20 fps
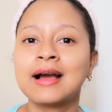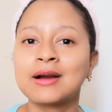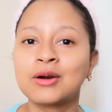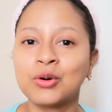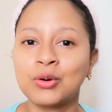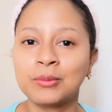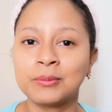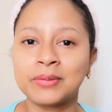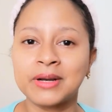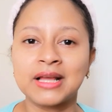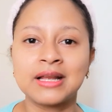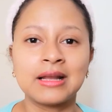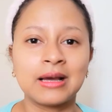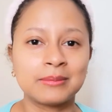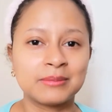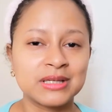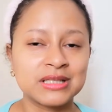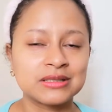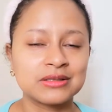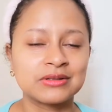la compra en
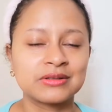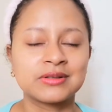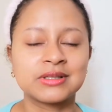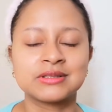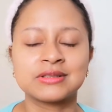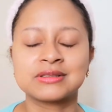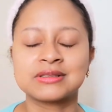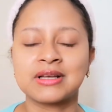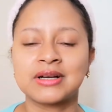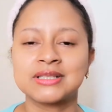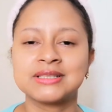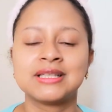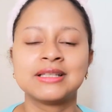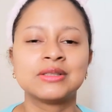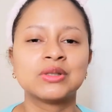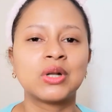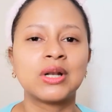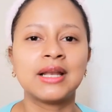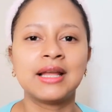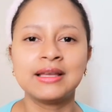Amazon, cuando estaba
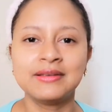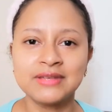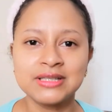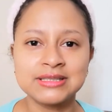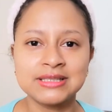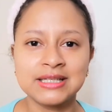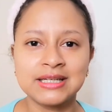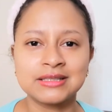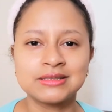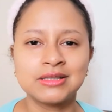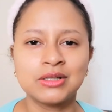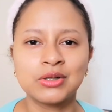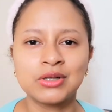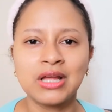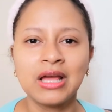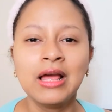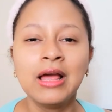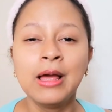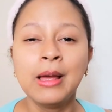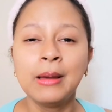haciendo la investigación,